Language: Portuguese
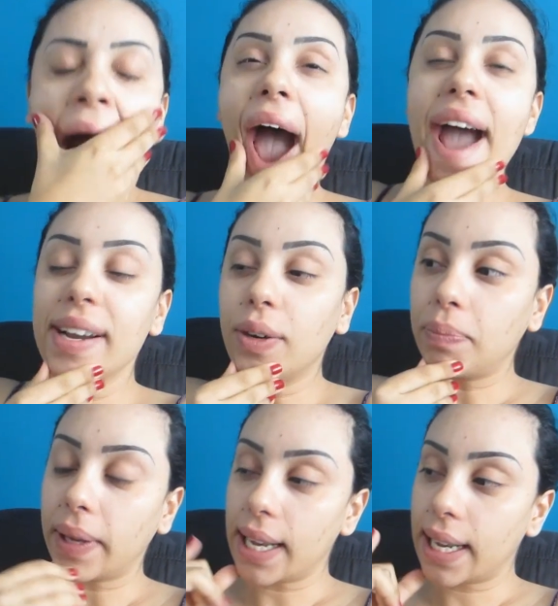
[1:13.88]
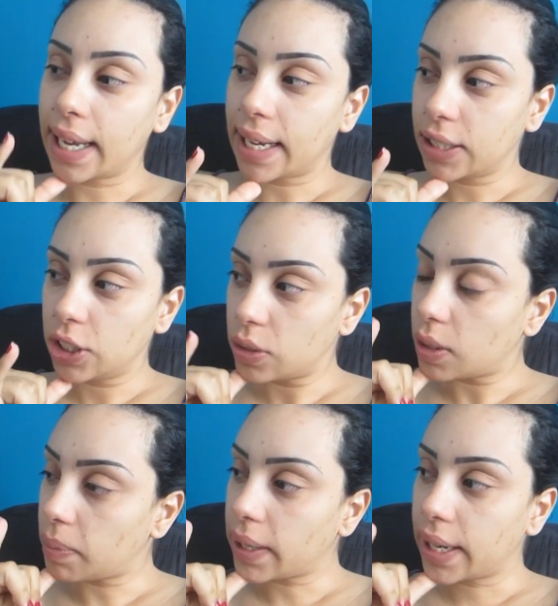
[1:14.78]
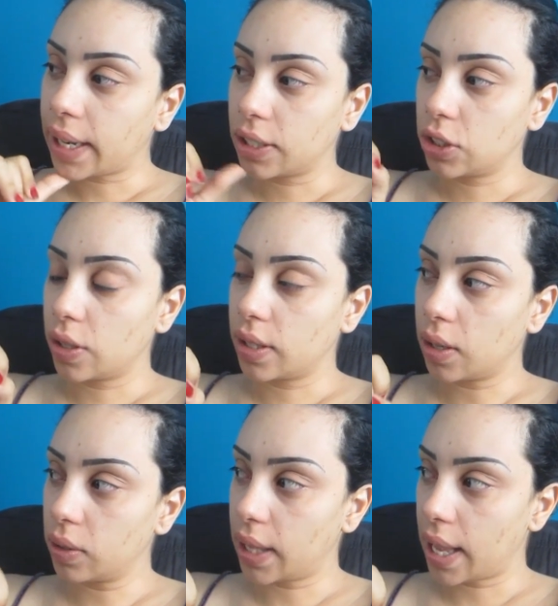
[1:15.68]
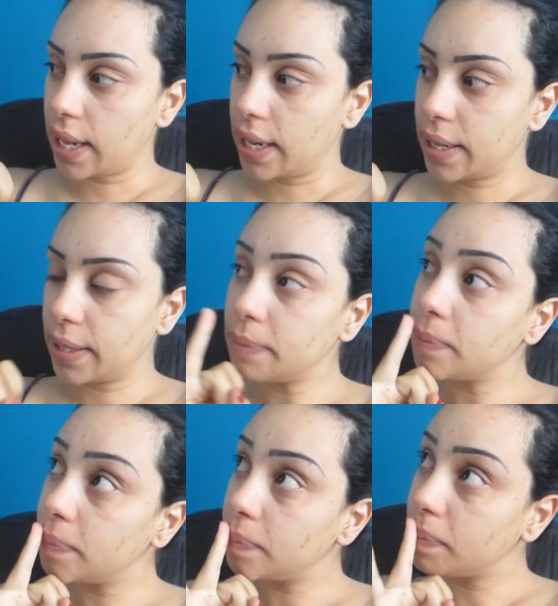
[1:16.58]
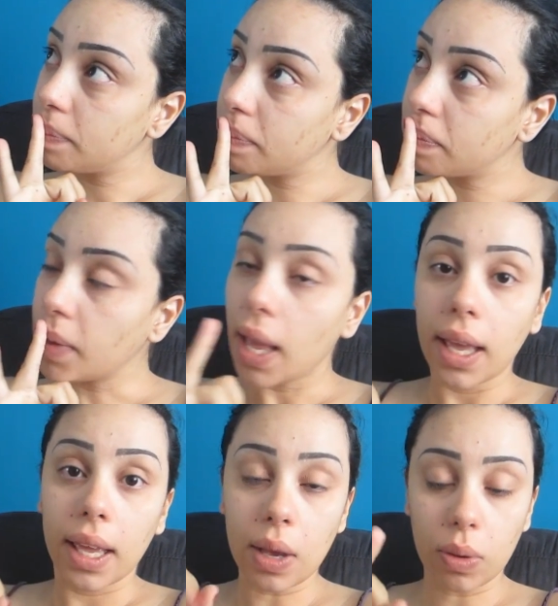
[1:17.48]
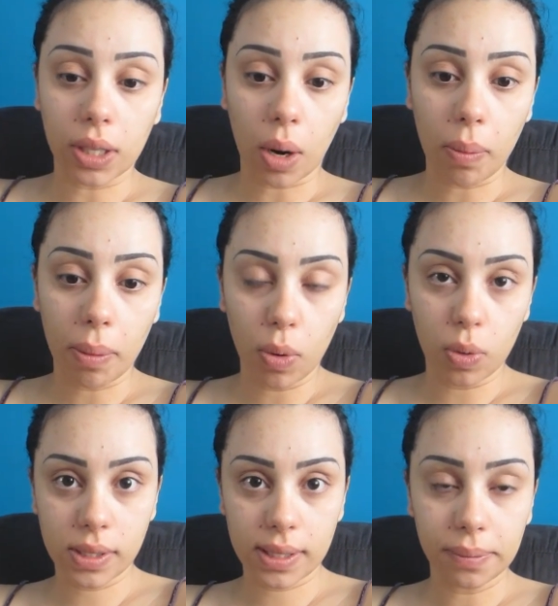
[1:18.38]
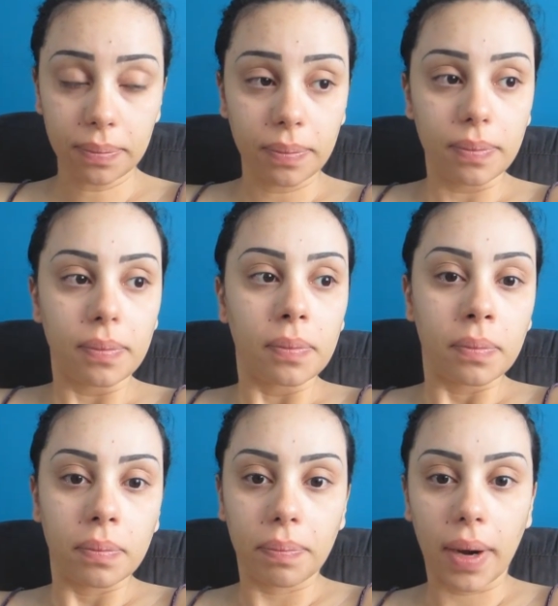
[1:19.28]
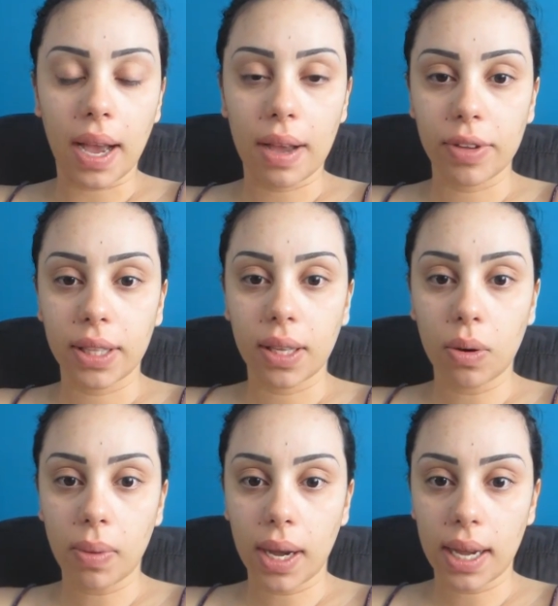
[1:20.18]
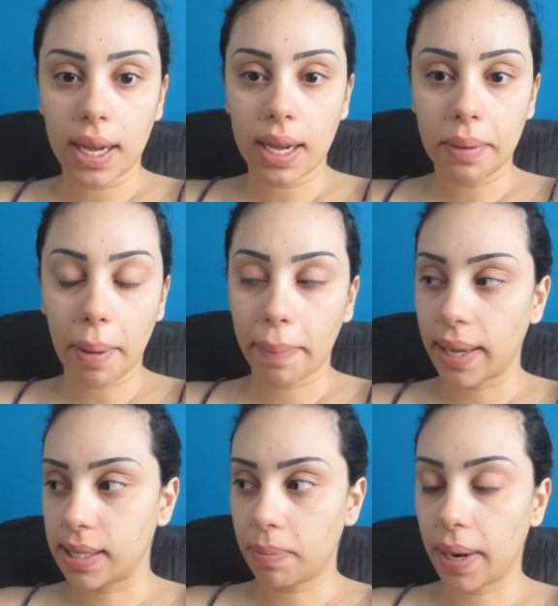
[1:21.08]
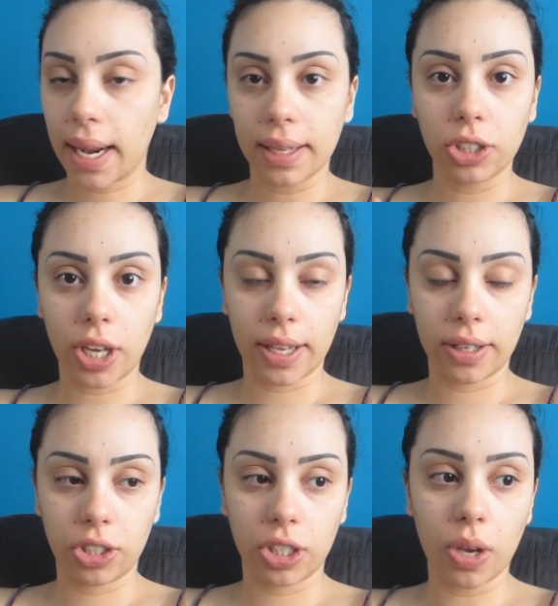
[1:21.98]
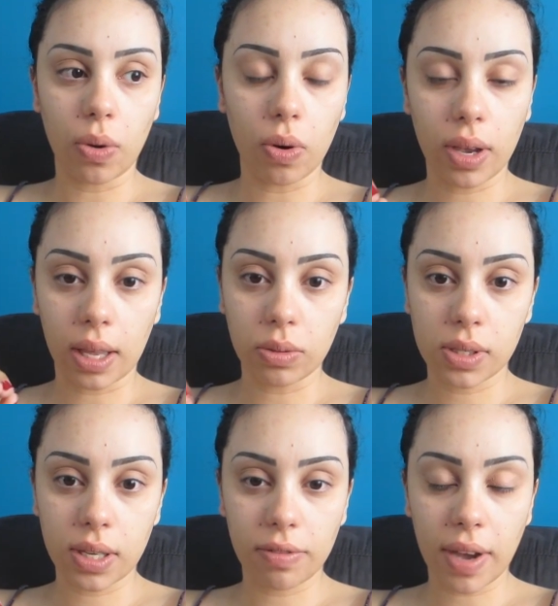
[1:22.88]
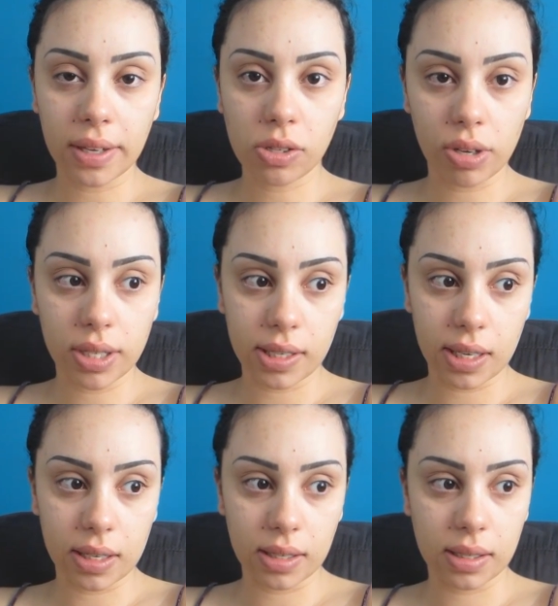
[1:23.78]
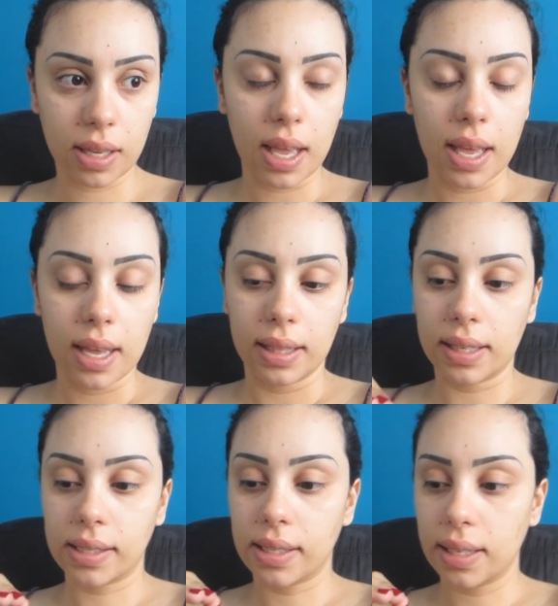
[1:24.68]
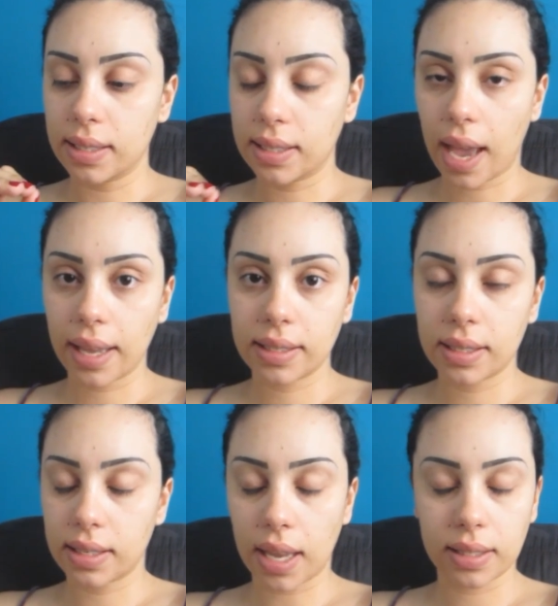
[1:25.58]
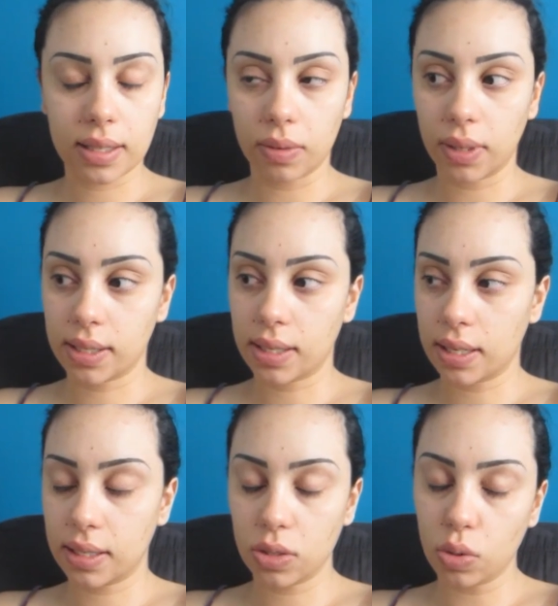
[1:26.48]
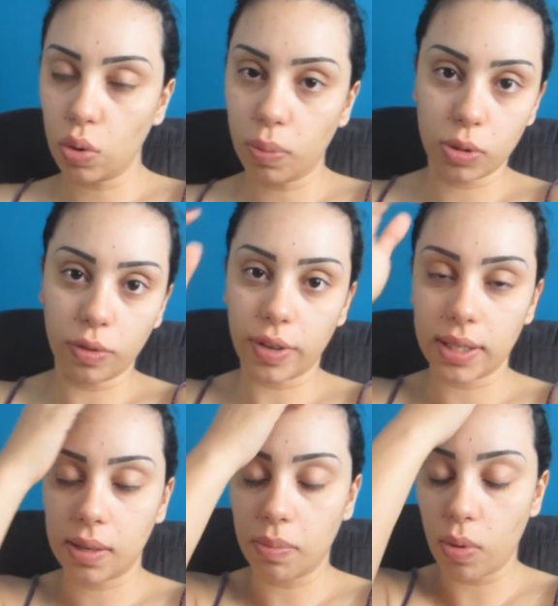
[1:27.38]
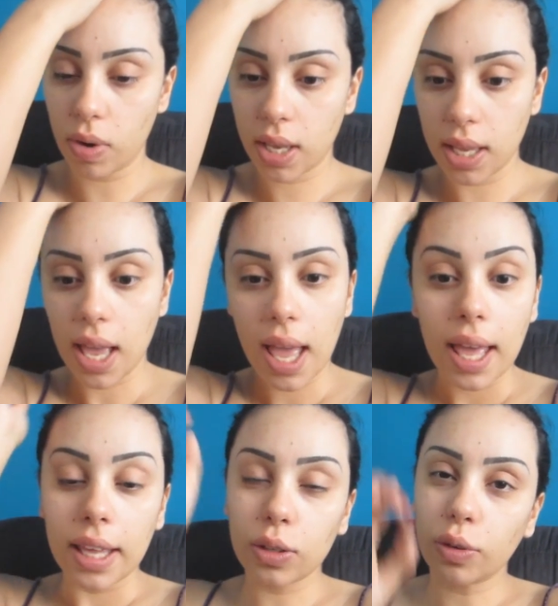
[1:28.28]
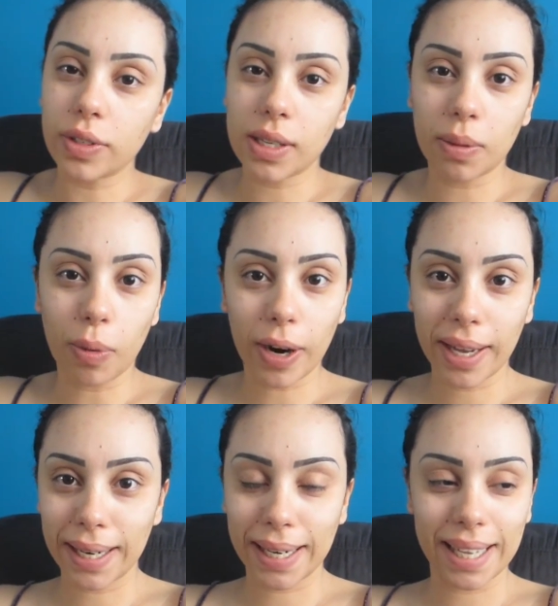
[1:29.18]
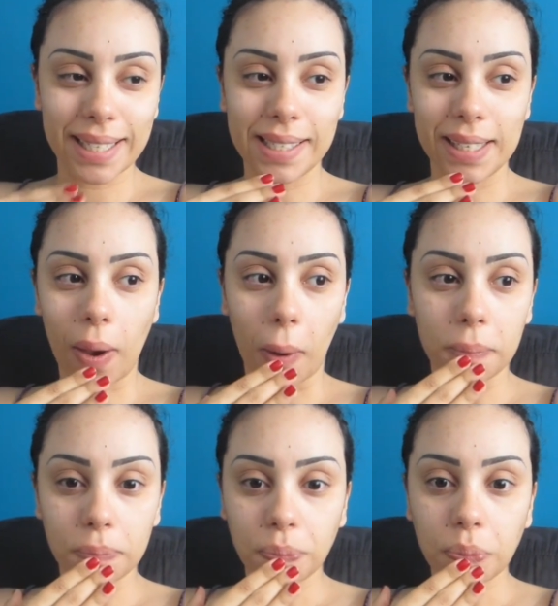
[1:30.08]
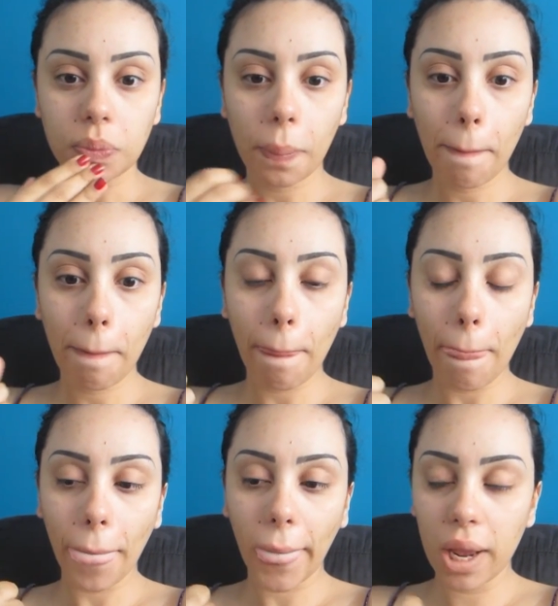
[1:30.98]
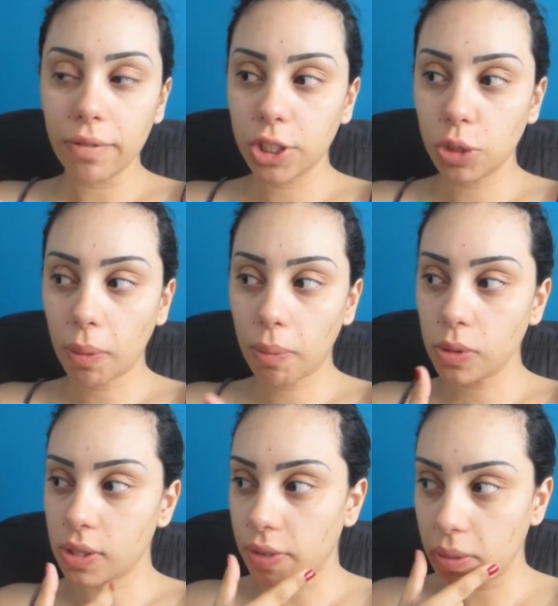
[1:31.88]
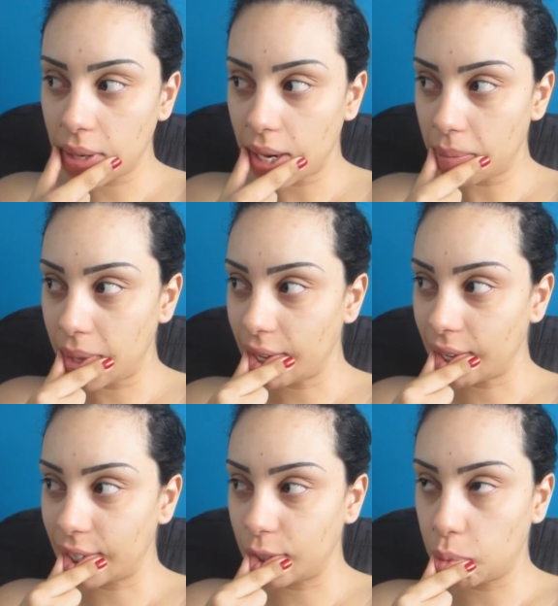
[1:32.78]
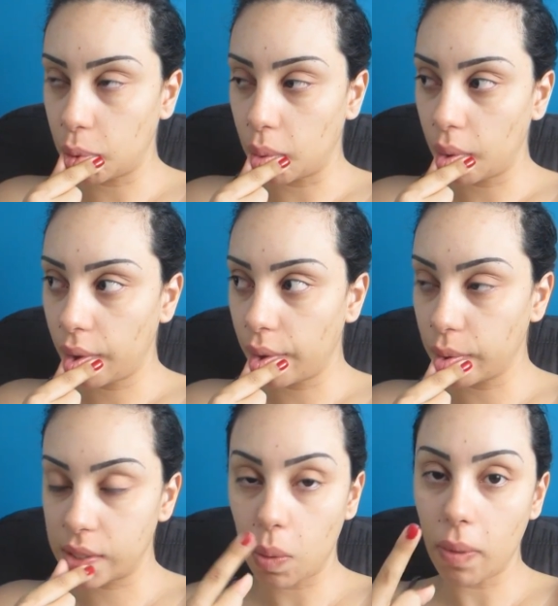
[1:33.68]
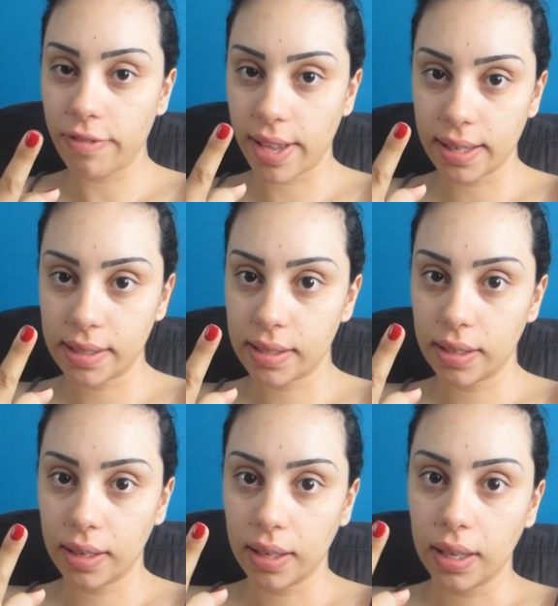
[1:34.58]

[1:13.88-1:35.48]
Ai, pegar caixa, eu tenho que pegar caixa, tenho que ir na lotérica, encontrar uma moça pra vender uma, uma pasta pra ela. Gente, eu coloquei, anunciei várias coisinhas nesses sites, sites não, nesses grupos do Facebook. E eu tô fazendo maior graninha, assim, ó. Eu vendi uma bolsa vermelha minha que, tipo, eu usei uma vez.